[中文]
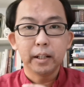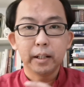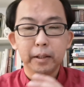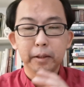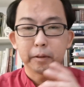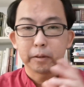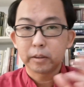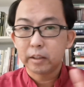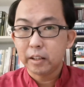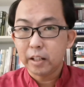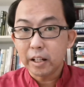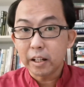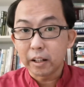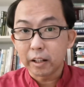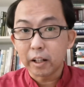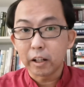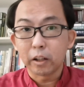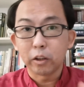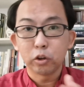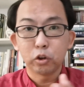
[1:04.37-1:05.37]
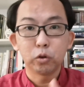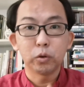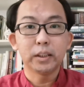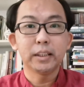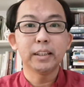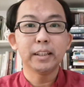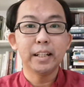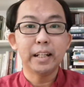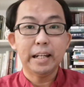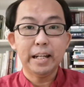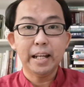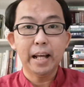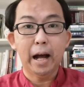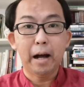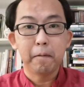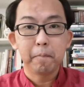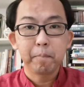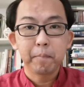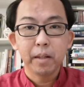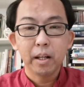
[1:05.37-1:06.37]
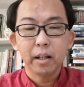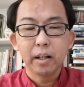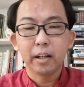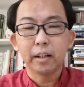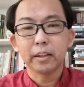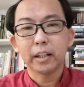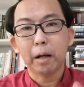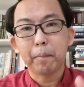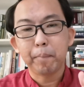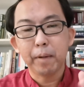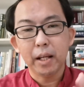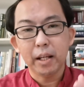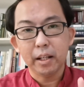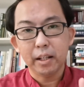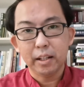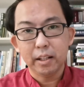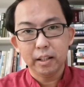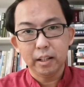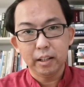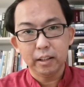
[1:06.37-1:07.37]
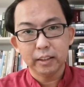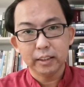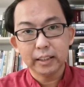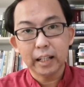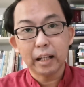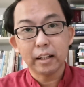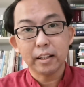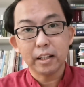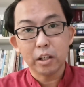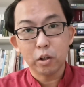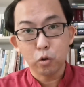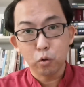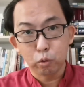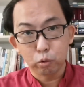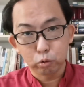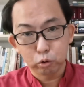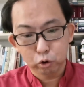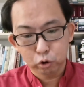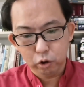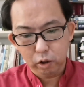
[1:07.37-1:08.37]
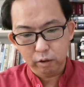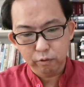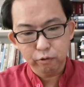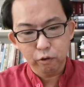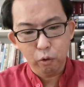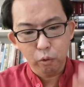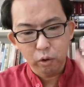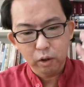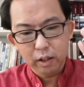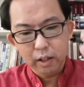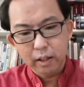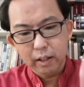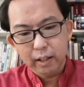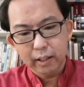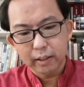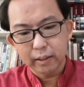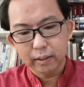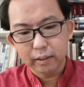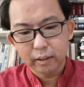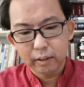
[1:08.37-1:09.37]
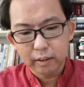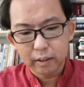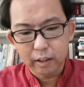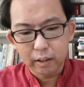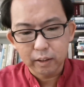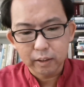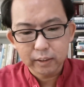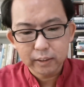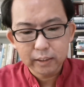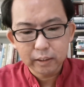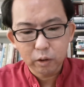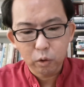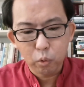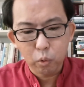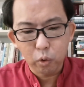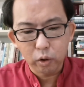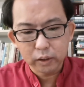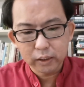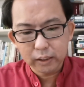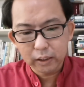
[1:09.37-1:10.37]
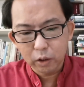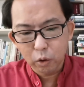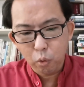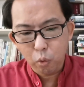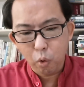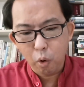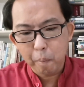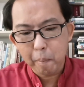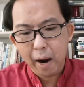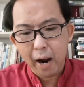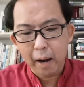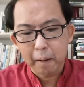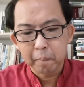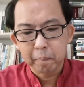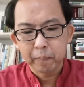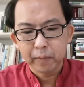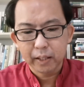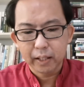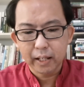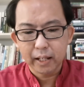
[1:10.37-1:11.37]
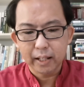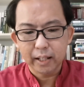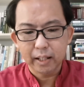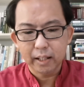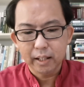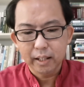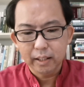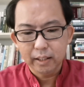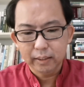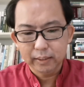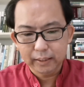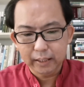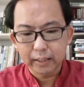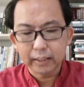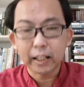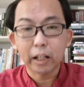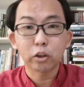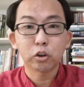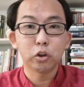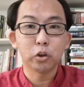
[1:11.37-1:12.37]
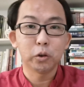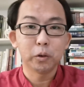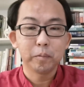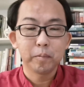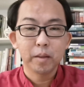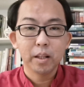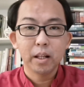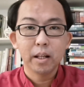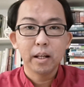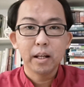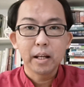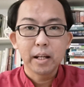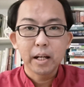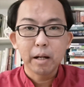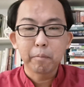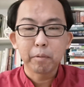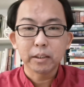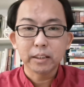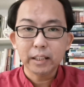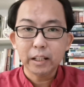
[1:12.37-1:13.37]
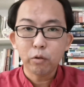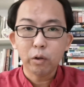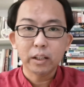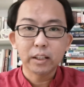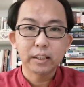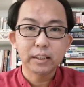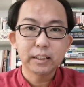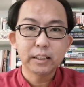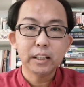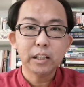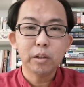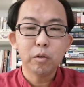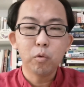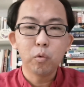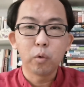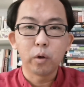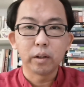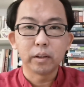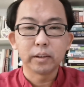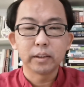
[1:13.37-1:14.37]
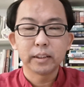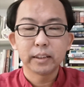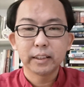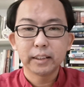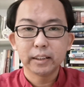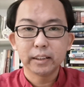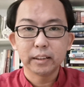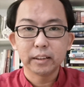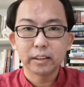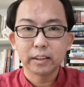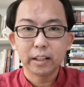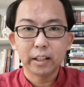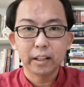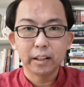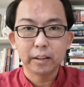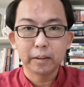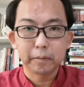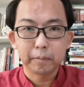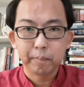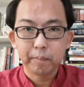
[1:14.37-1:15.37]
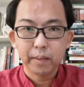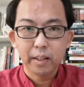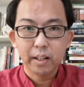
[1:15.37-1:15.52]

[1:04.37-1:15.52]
呃，第二个就是以利亚啊，他被呃上帝用旋风呃呃火车火马给接上去。那么这一段的经文是呃，